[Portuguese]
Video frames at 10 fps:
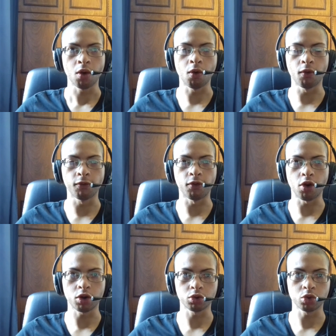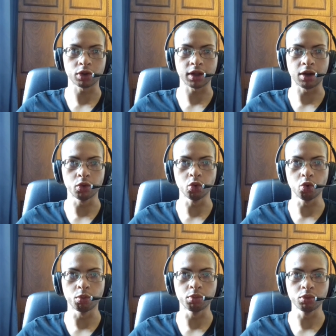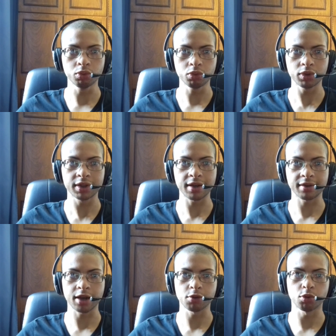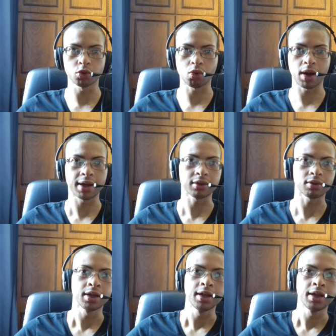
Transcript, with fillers: com foco total no Ubuntu 17.4.